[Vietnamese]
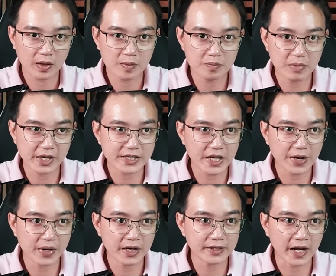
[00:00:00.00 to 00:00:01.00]
Mai sau
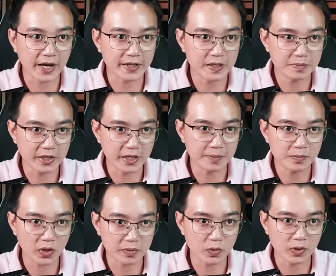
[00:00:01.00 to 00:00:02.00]
anh Tài chỉ bị yểm
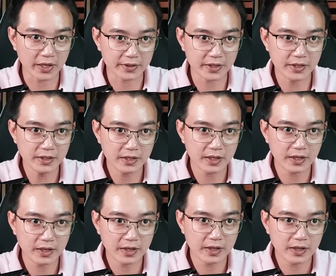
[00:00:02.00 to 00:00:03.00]
loại bùa lành tính,
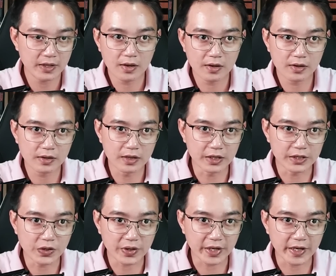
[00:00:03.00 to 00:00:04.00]
nhưng
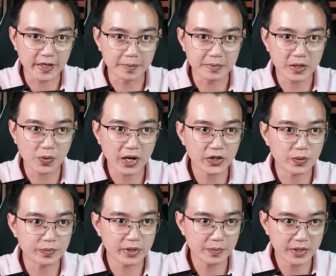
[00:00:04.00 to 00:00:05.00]
do kẻ yểm đã quá
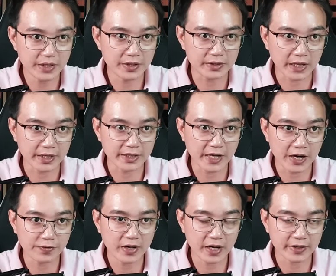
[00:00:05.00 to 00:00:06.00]
nôn nóng để được thành giao
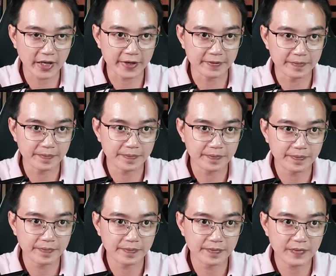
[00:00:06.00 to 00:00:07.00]
với anh Tài,
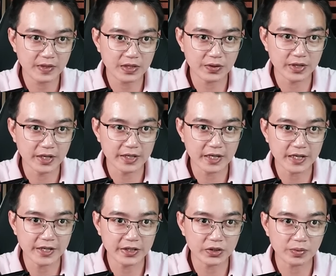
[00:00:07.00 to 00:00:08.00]
cho nên đã
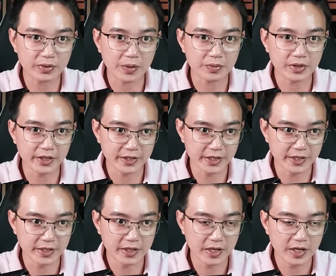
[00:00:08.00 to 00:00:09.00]
liên tục đọc lời thiên
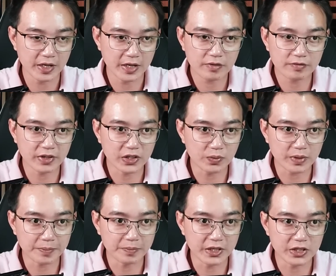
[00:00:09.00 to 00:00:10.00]
và dục
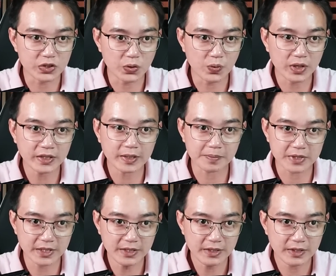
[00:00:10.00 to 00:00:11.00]
âm binh rồi quến tâm
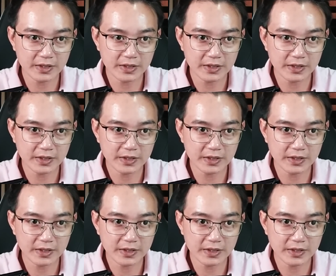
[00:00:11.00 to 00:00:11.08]
trí,